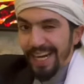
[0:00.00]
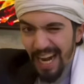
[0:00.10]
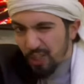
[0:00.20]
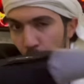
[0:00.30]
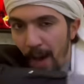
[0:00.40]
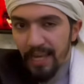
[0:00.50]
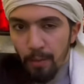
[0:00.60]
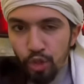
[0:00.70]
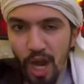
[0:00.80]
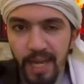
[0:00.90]
ركزوا معي يا
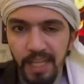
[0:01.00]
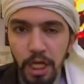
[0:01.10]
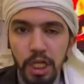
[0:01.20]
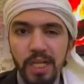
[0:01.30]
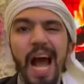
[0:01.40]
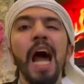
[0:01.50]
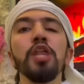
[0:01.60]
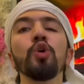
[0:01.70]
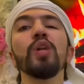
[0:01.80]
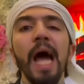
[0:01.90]
مشاهدين رح
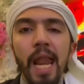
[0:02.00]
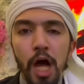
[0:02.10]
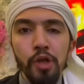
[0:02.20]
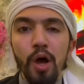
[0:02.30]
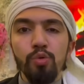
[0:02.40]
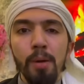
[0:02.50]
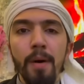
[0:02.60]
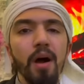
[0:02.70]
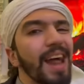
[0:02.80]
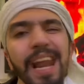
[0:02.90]
خليكم حلقه نار
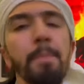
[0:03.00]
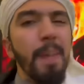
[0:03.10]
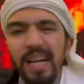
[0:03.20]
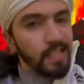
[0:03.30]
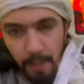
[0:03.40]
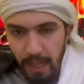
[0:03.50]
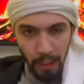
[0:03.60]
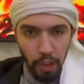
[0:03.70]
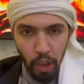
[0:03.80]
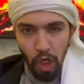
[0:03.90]
ودمار رح لبها للسما
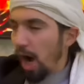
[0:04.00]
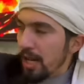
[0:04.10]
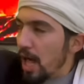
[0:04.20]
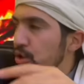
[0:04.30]
لي